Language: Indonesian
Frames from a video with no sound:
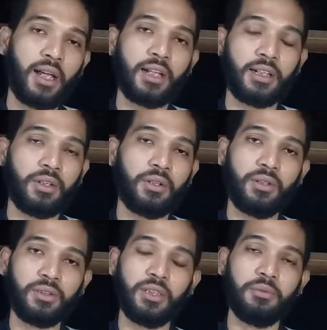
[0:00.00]

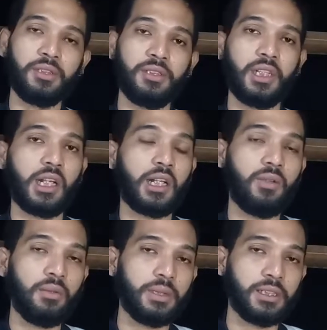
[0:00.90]
arkeolog sama
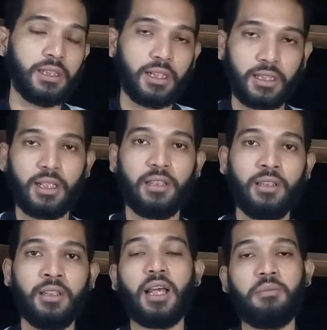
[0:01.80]
sejarawan masih tanda
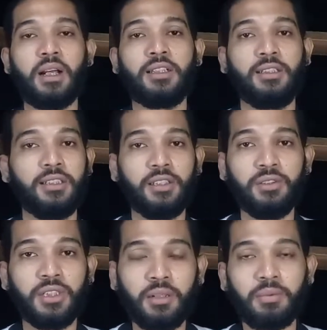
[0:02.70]
tanya nama aslinya itu
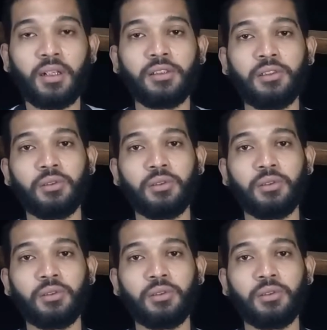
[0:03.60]
siapa.